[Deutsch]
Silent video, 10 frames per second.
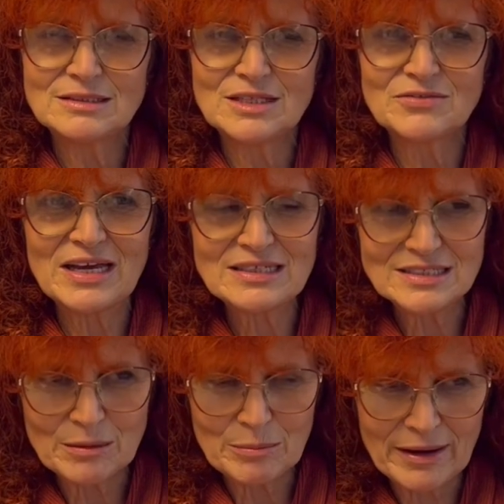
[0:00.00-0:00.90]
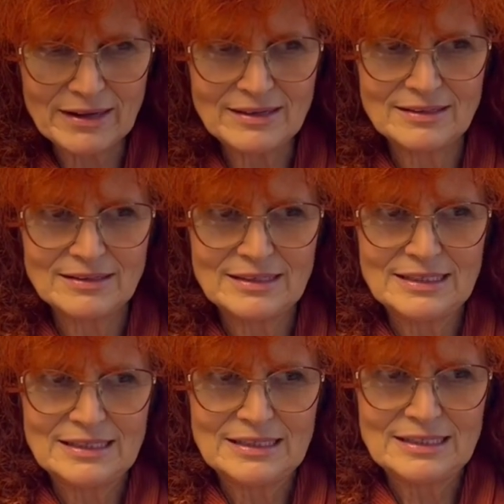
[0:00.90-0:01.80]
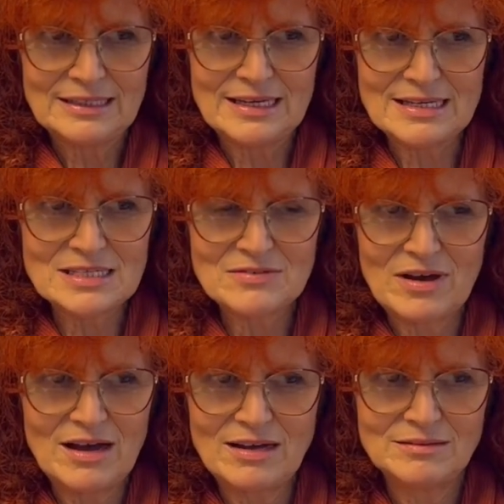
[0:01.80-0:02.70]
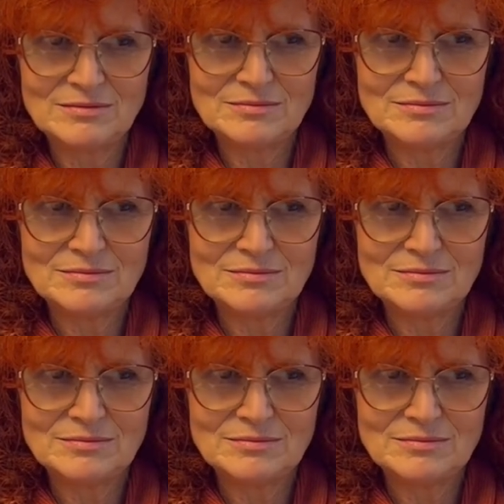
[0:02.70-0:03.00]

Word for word: da war ich dabei. Es war